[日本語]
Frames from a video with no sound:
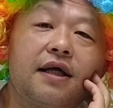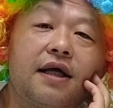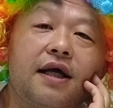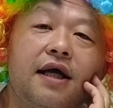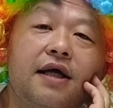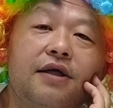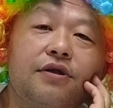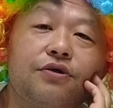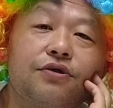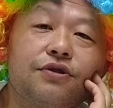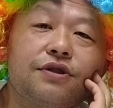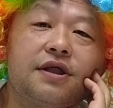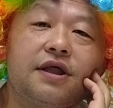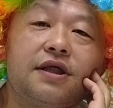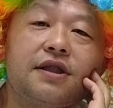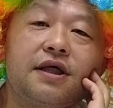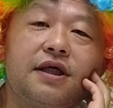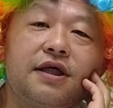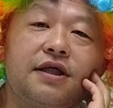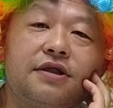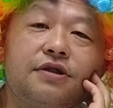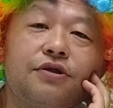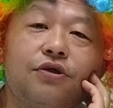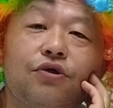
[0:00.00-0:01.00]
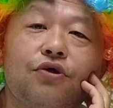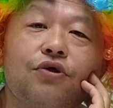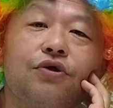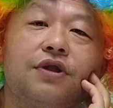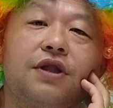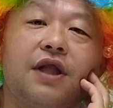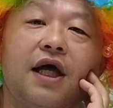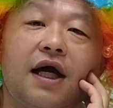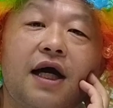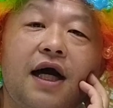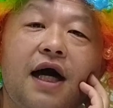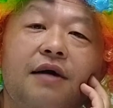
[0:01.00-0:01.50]
芸能ジャーナリストの
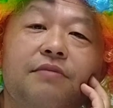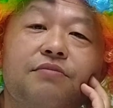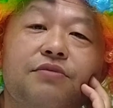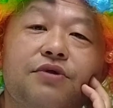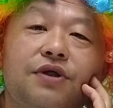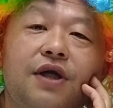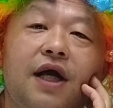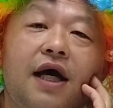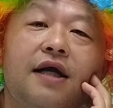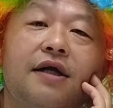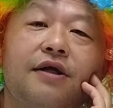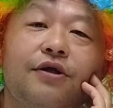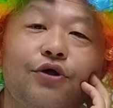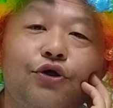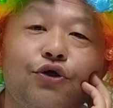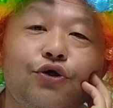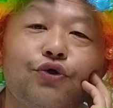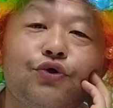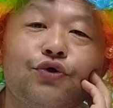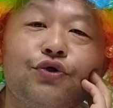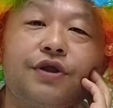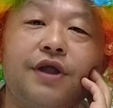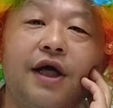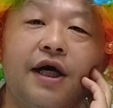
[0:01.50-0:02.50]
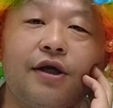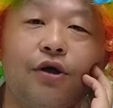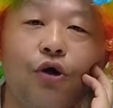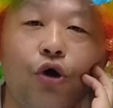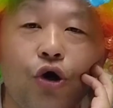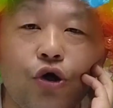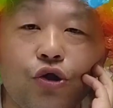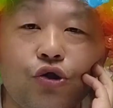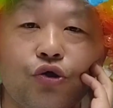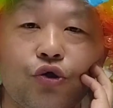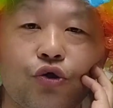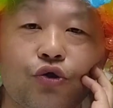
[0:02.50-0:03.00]
中村龍太
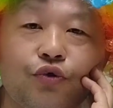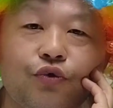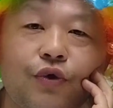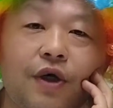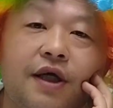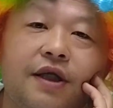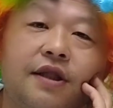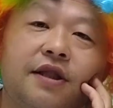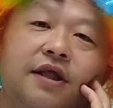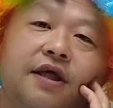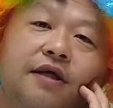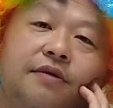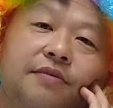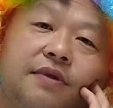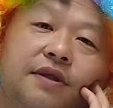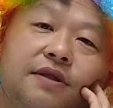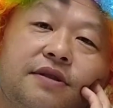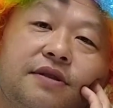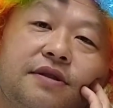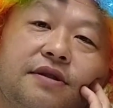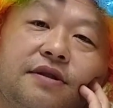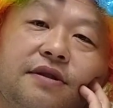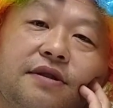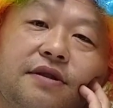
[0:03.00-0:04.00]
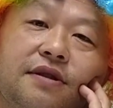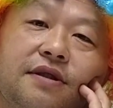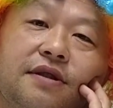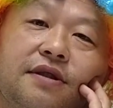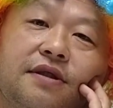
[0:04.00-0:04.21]
郎と言われています。